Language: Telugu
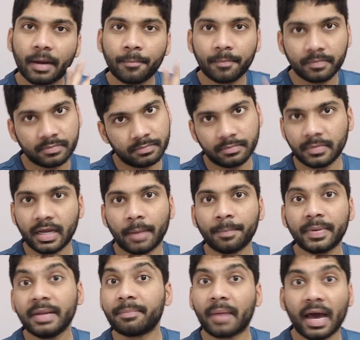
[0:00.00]
కం
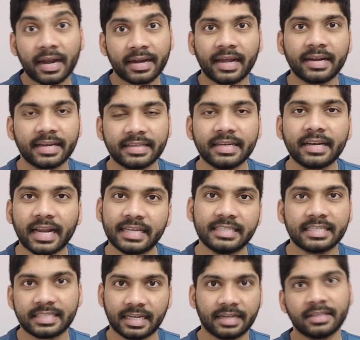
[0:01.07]
కంపెనీ మారడానికి అయితే ట్రై
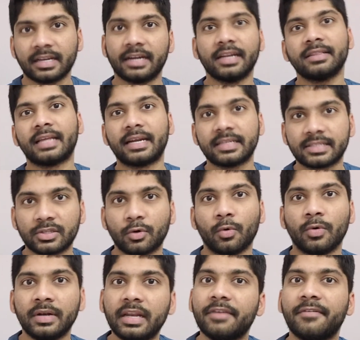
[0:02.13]
చేశారు ఎందుకంటే దట్ ఈస్ ద
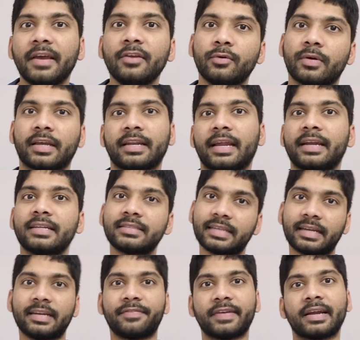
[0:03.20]
ఓన్లీ వే యూ కెన్ గెట్ అ
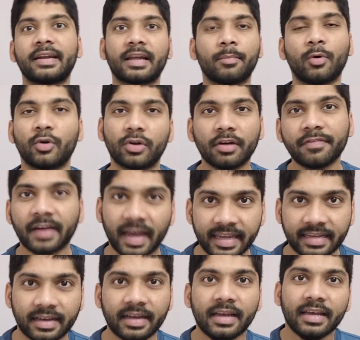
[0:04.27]
సిగ్నిఫికెంట్ అమౌంట్ ఆఫ్
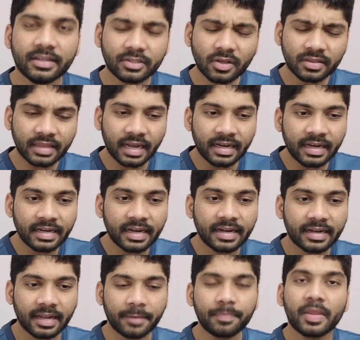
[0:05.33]
హైక్ సో తను
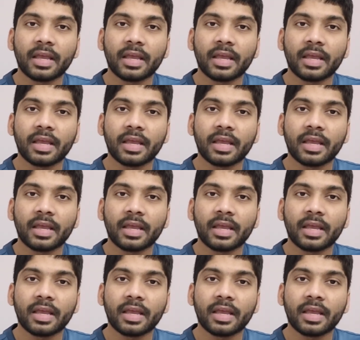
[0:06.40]
ఏంటంటే